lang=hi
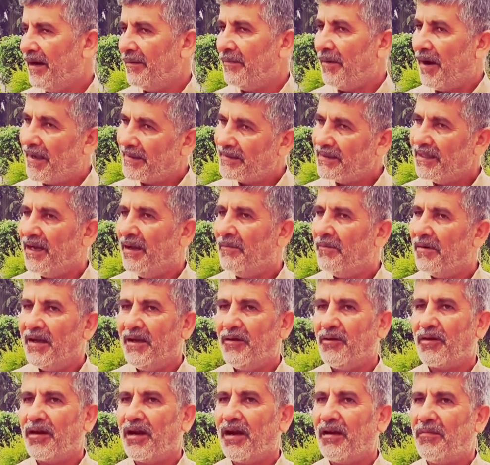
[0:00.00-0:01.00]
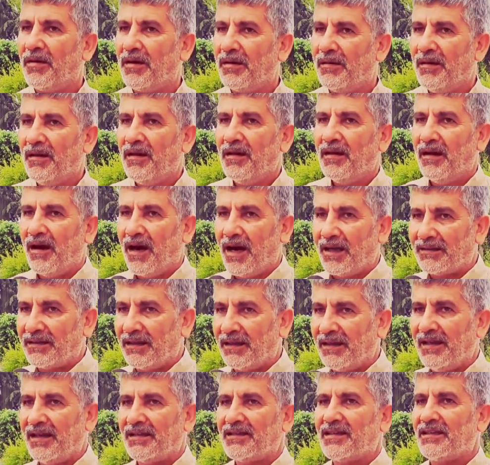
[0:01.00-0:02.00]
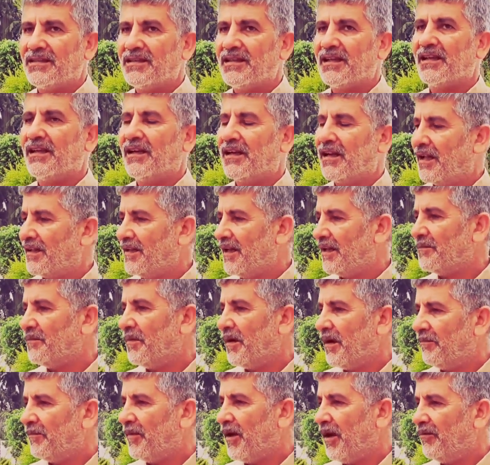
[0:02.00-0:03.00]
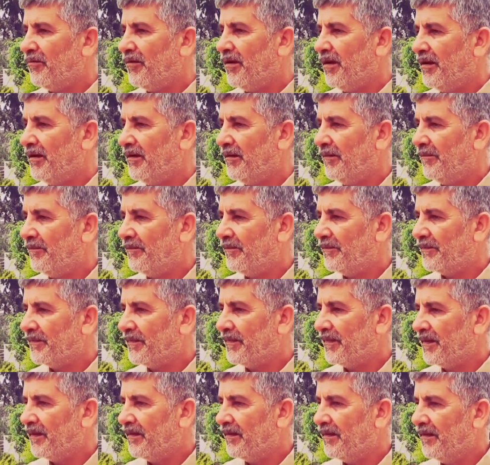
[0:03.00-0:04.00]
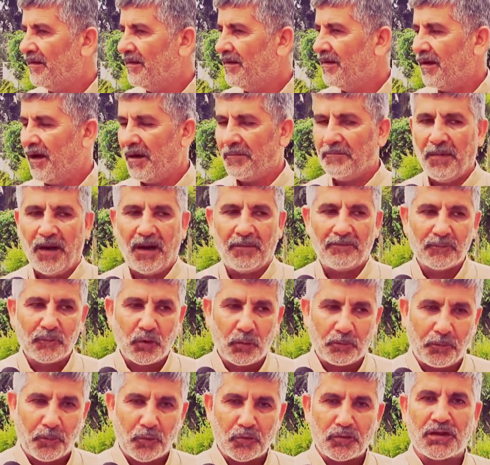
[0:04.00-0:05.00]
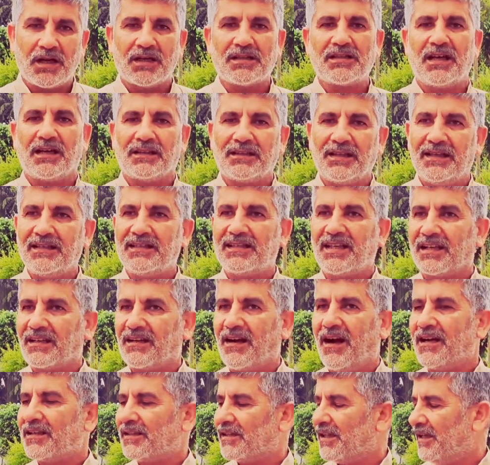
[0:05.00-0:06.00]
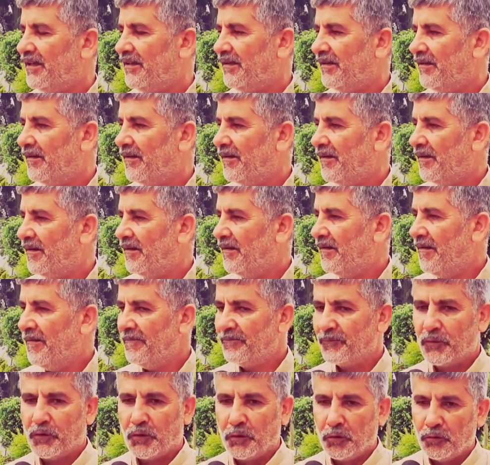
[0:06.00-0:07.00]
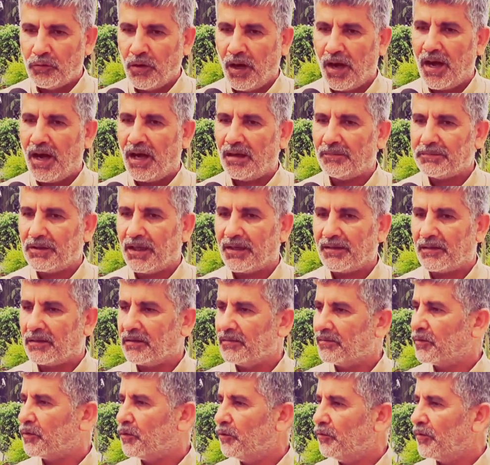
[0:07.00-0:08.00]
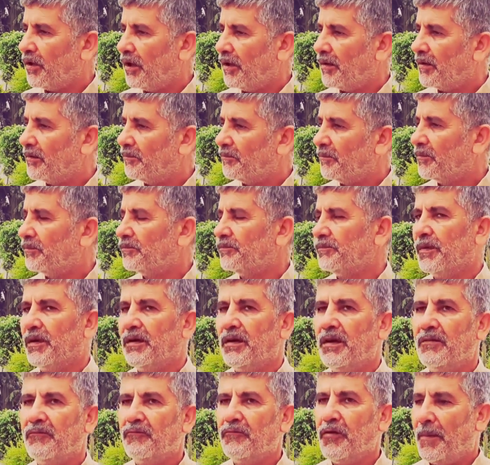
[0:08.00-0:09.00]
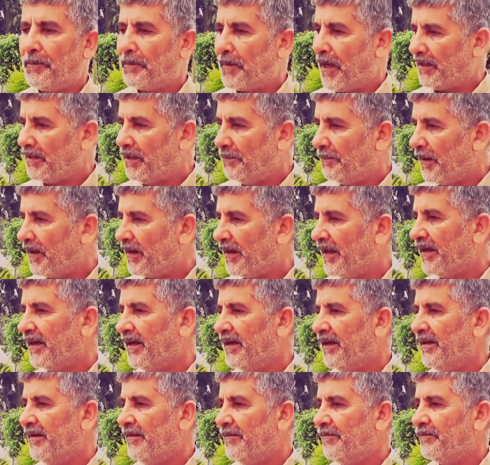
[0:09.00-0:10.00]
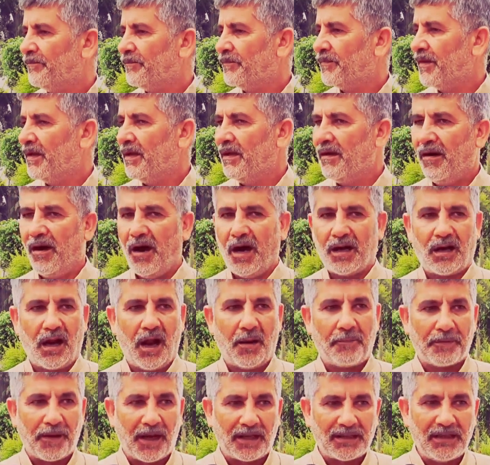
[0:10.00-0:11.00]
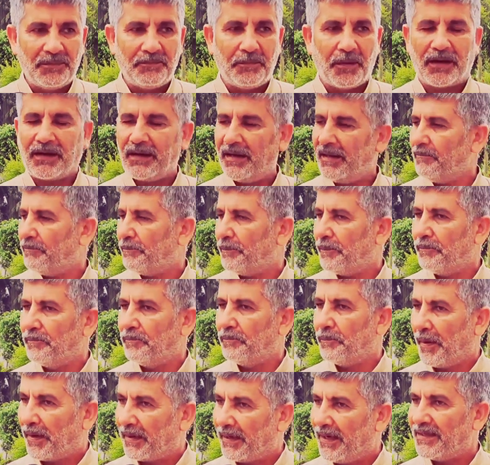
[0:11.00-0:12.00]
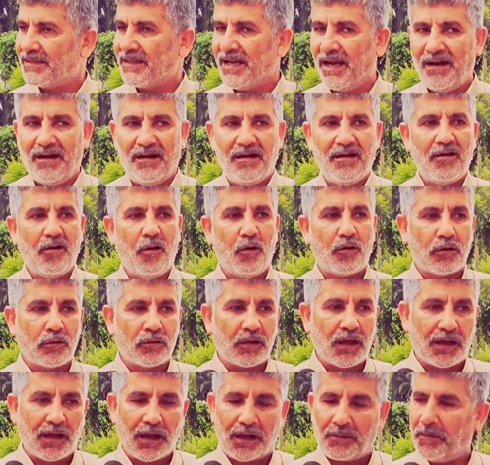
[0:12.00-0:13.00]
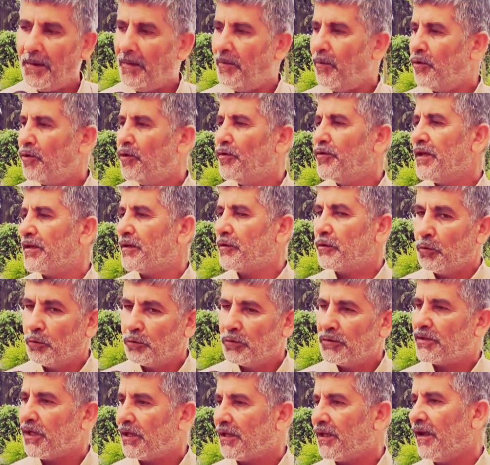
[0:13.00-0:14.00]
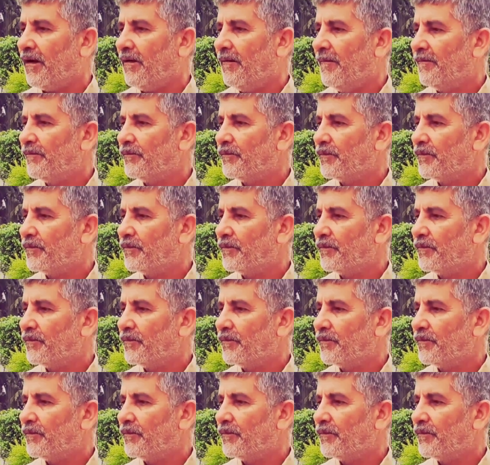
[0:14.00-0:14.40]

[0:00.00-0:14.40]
अब आए दिन हमले हो रहे हैं अब आदरणीय चंद्रशेखर आजाद पर हमला हुआ है अब हम तो पूछना चाहते हैं इस सरकार से क्यों ना अब तक क्यों ना वे अपराधी पकड़े गए और अपराधी पकड़े पकड़े जा और उनके घर पर बुलडोजर क्यों नहीं चल रहा